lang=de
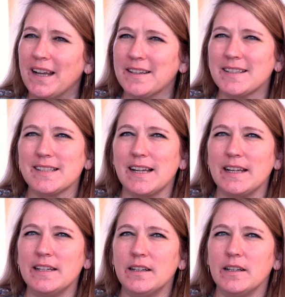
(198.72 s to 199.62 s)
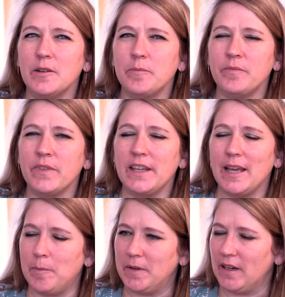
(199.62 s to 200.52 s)
kann das sein, ähm,
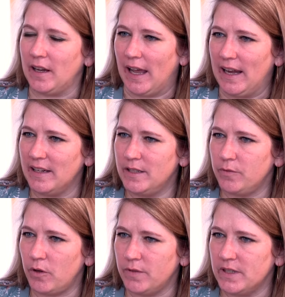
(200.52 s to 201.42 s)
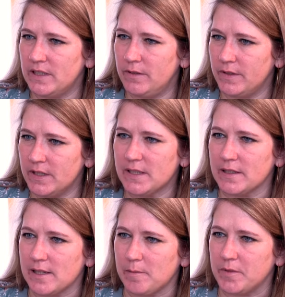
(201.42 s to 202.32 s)
ihr habt relativ offensiv
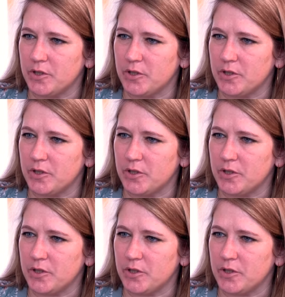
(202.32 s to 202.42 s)
insgesamt